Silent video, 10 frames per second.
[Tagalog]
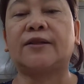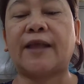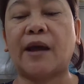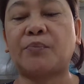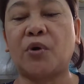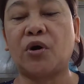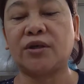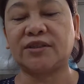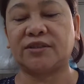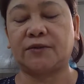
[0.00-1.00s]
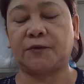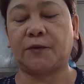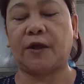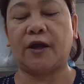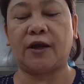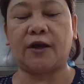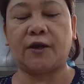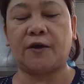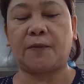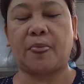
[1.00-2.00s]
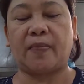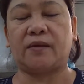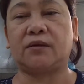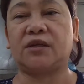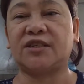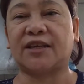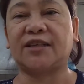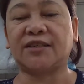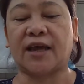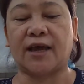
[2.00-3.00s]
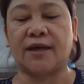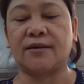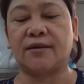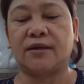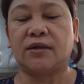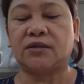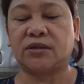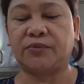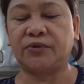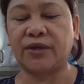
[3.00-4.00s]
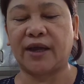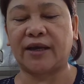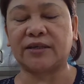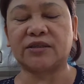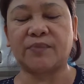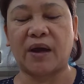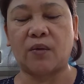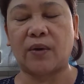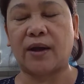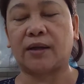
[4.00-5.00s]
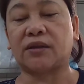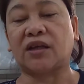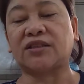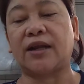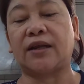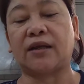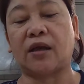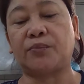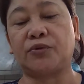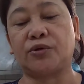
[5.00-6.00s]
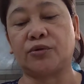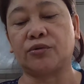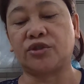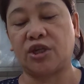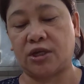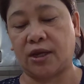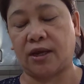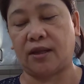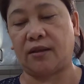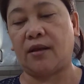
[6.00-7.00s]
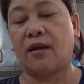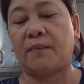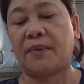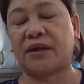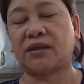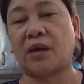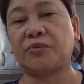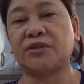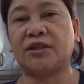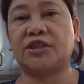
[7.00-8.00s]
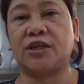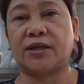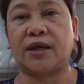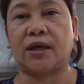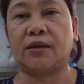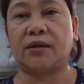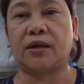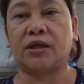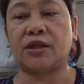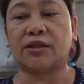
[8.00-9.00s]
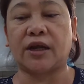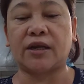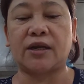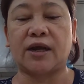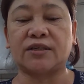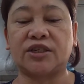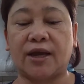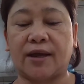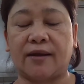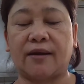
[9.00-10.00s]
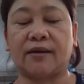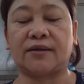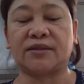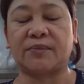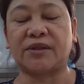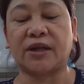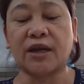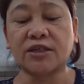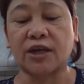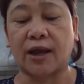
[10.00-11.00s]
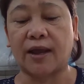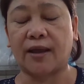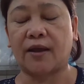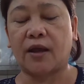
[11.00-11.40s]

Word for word: Tapos, um, gisa-gisa, sibuyas, bawang, tapos ilalagay po yung chicken. Pagkatapos ng chicken, idadry lang siya hanggang sa madry siya.